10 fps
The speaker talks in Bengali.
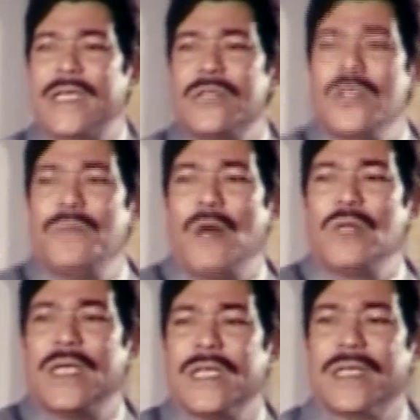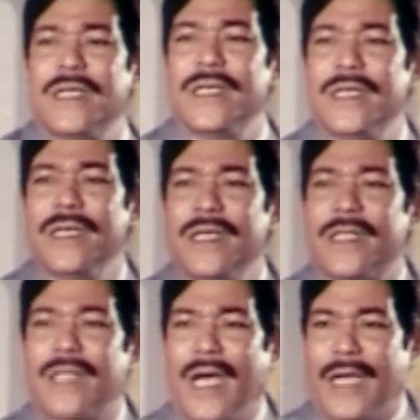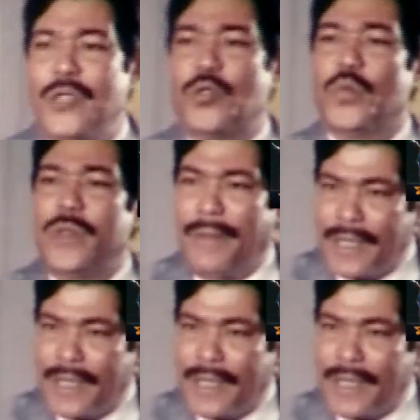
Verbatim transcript: জীবনে কিছুই পাওনি তাই